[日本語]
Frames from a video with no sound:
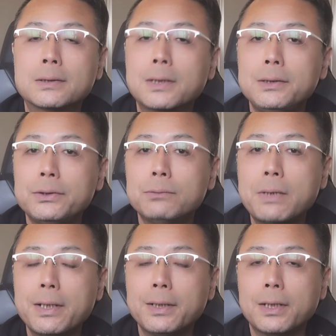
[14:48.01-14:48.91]
さすがに10
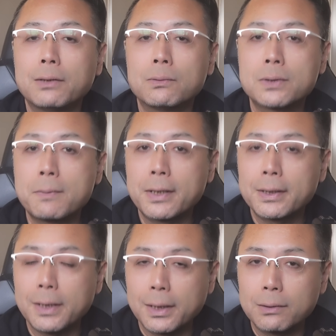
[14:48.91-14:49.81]
万円以内で収ま
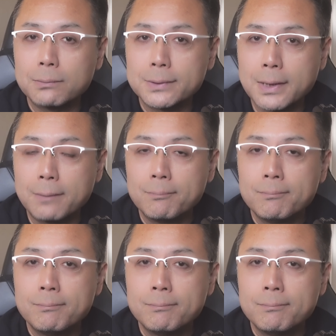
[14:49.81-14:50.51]
らないけどもさ、